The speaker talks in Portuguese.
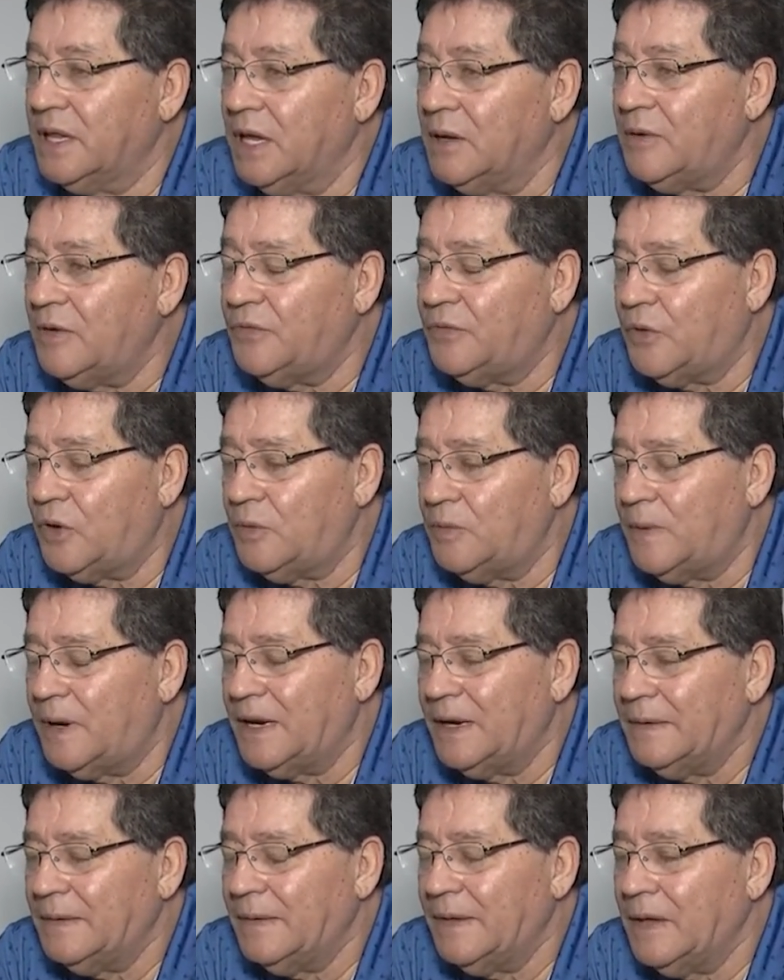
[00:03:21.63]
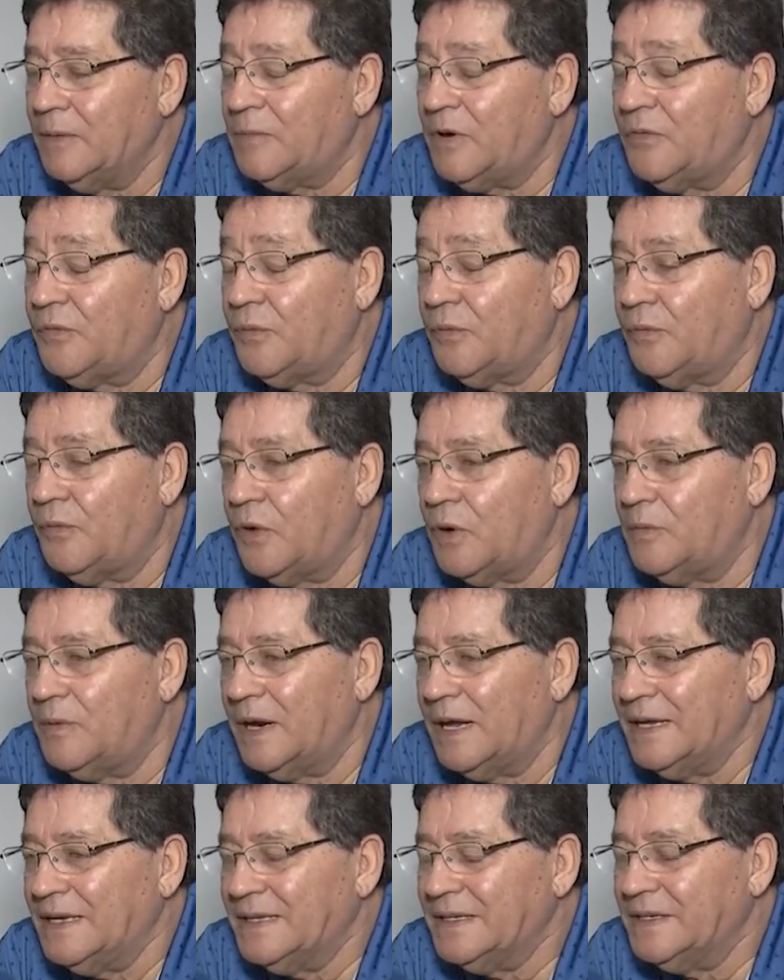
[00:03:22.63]
É uma forma, é uma
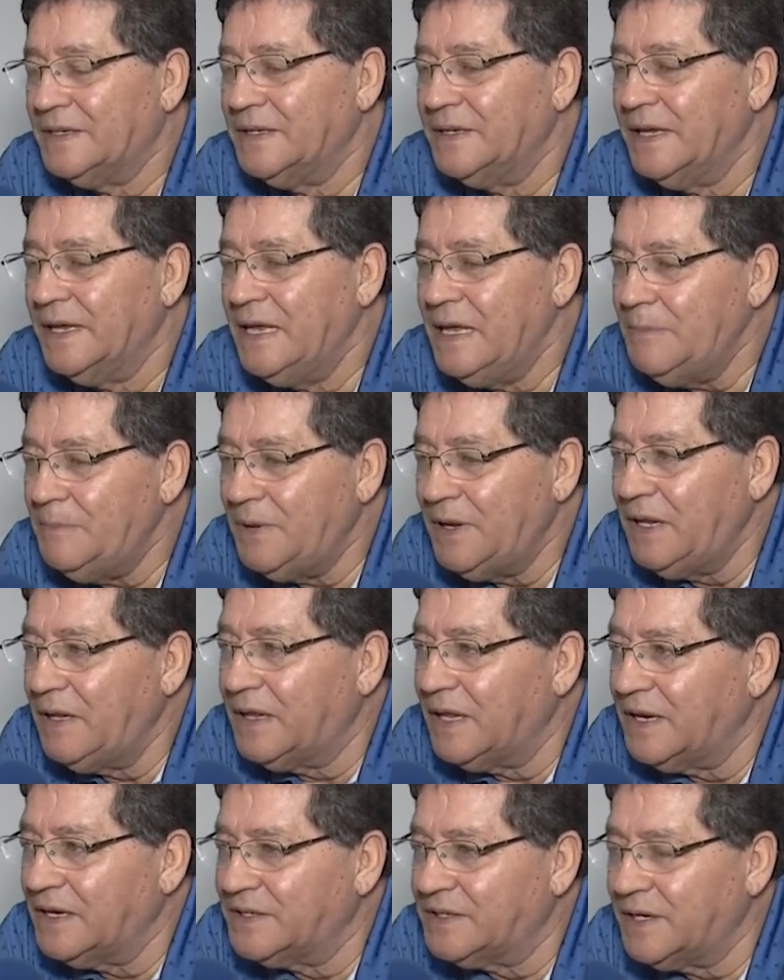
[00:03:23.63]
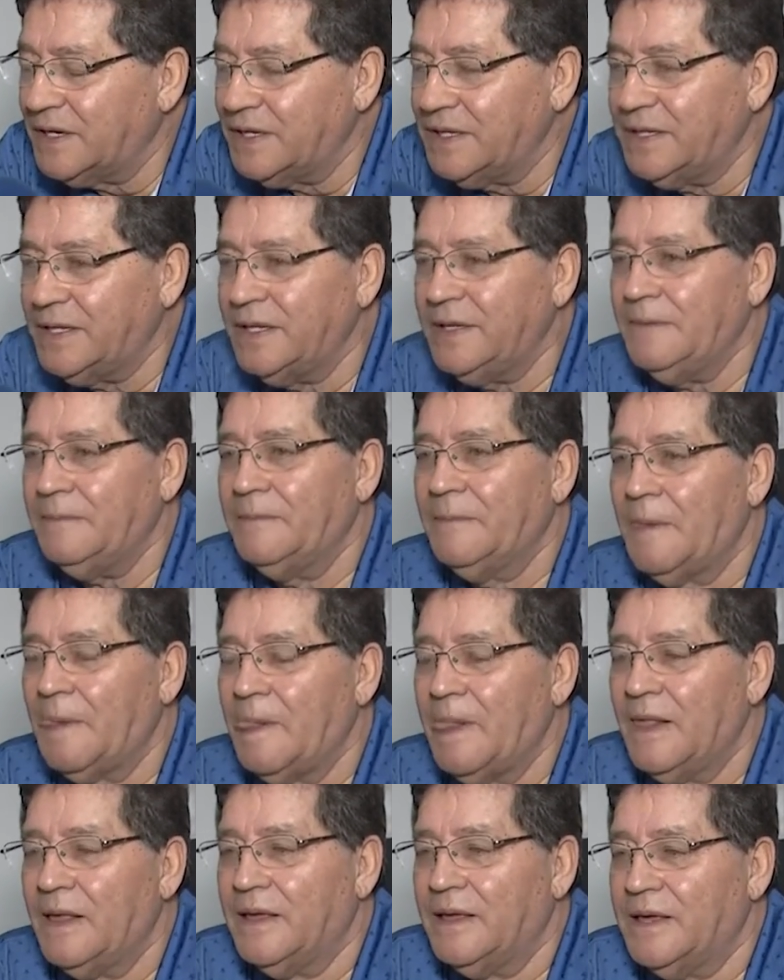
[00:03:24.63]
fórmula hiper interessante,
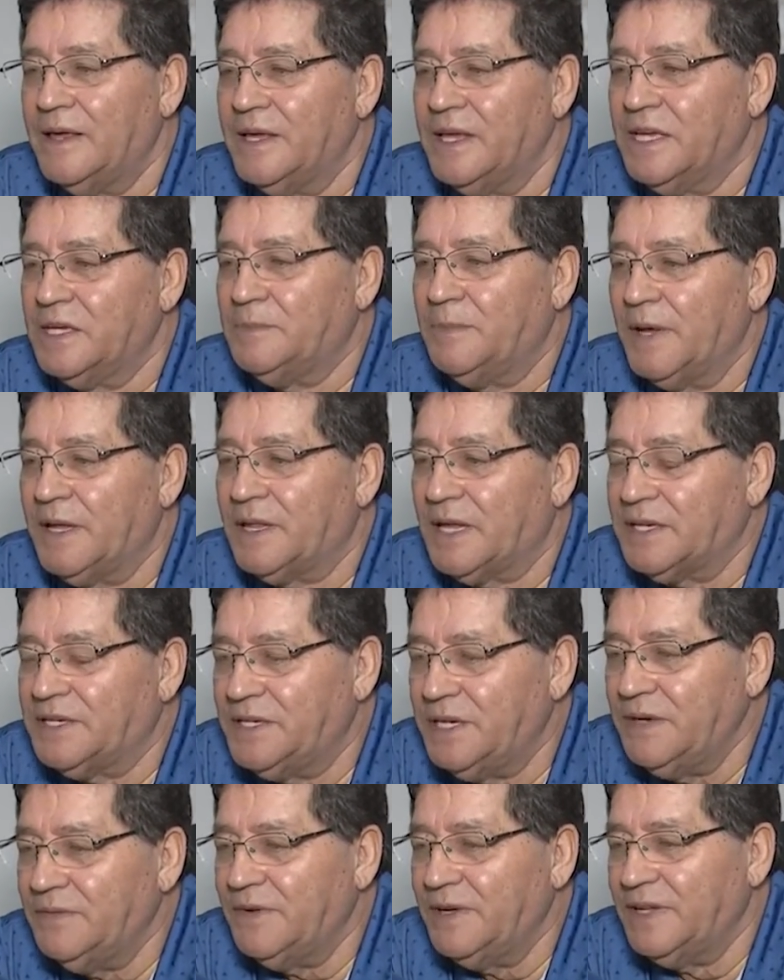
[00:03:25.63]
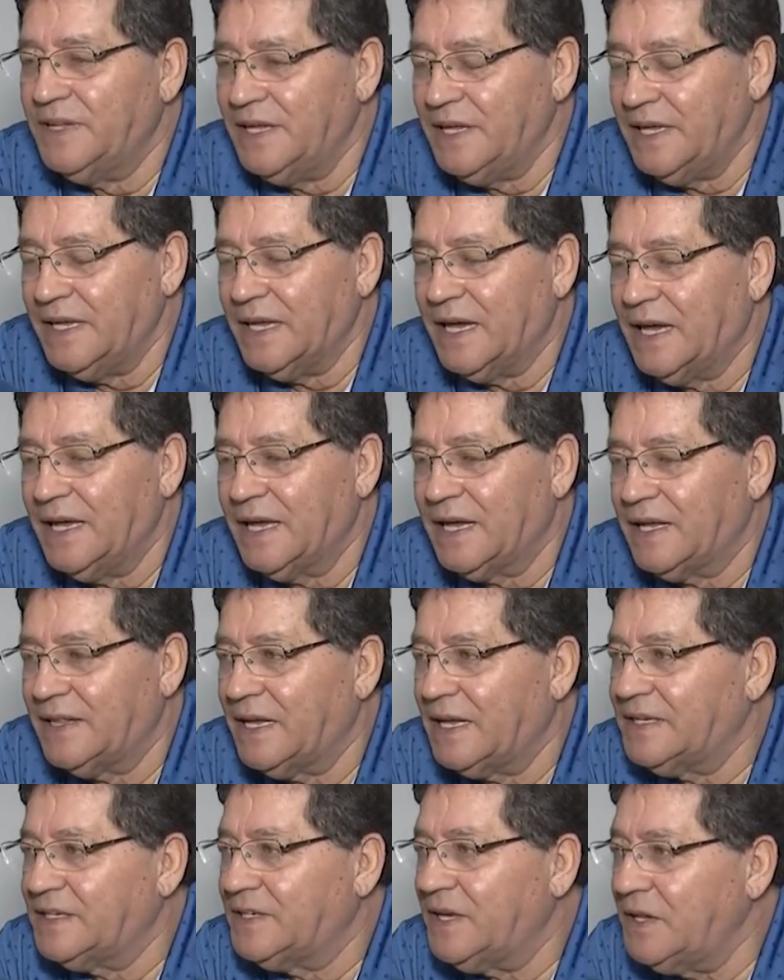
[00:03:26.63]
expectativa de
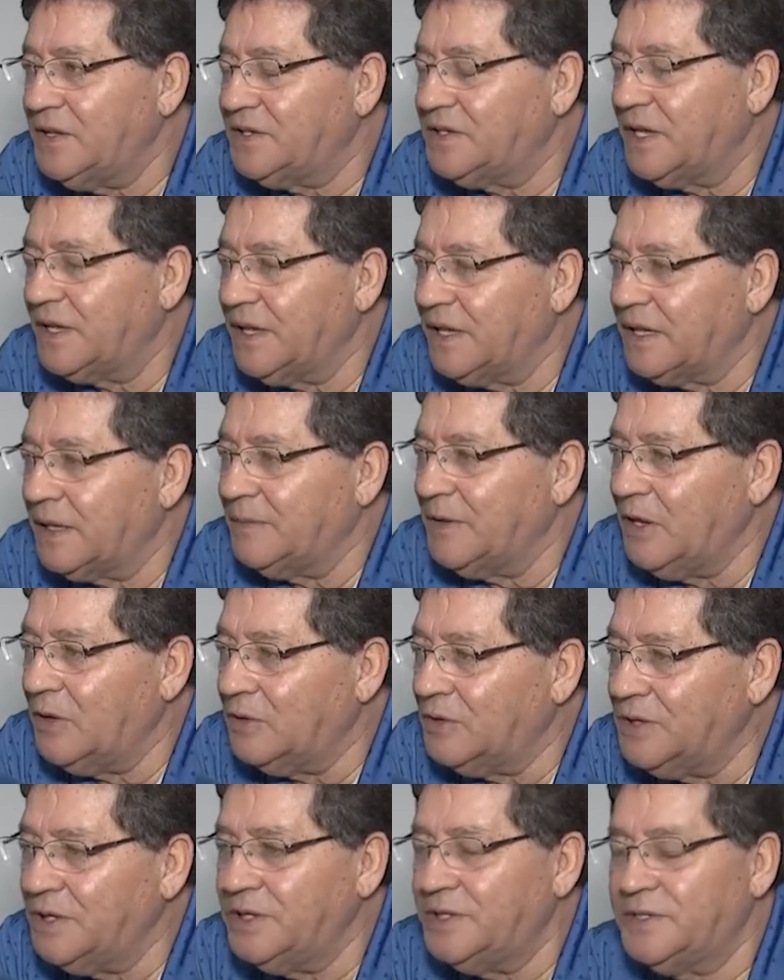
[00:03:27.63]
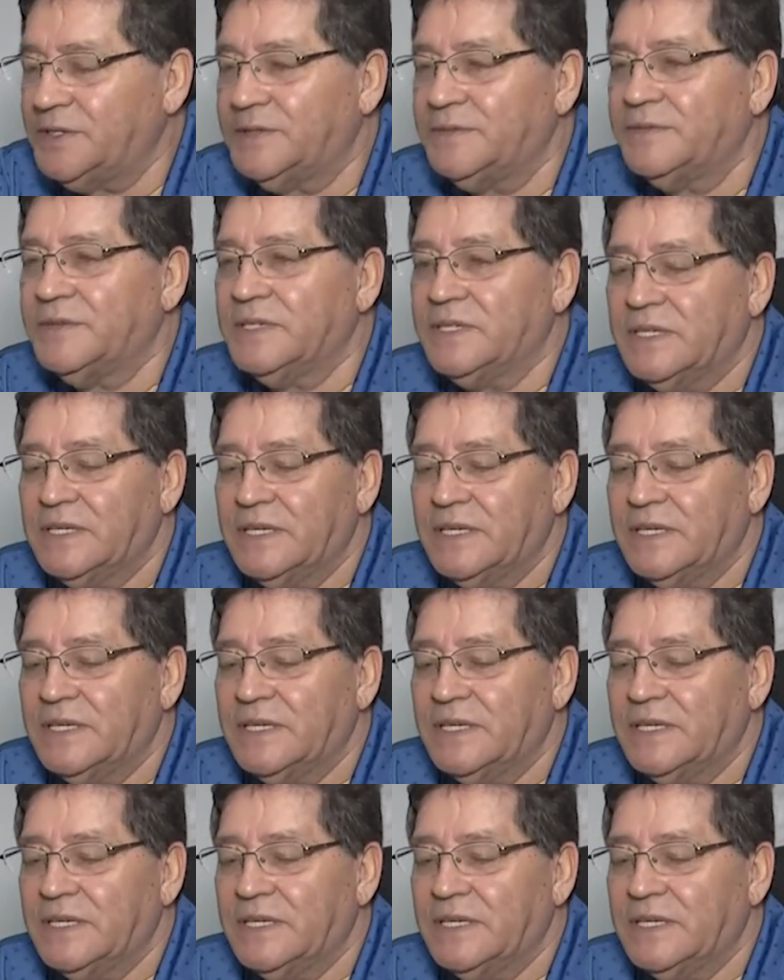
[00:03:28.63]
arrecadar 170 milhões.